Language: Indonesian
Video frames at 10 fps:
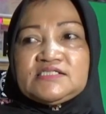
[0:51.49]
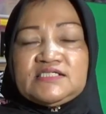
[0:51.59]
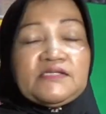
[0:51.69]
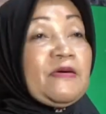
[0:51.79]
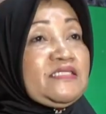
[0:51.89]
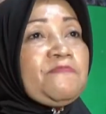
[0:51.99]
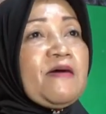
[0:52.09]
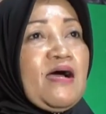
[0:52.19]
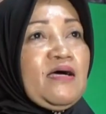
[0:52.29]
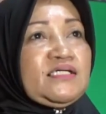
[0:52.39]
sing
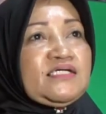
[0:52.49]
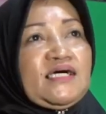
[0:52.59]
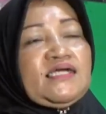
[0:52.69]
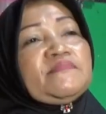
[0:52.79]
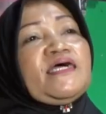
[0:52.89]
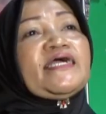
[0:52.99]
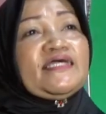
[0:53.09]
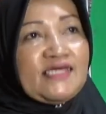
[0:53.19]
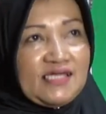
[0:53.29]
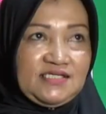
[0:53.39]
tiba-tiba, gerakan
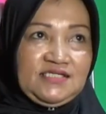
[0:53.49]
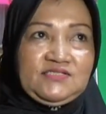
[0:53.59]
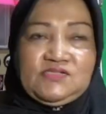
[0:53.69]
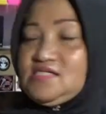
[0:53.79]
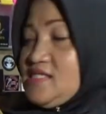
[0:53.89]
mengagetkan gitu.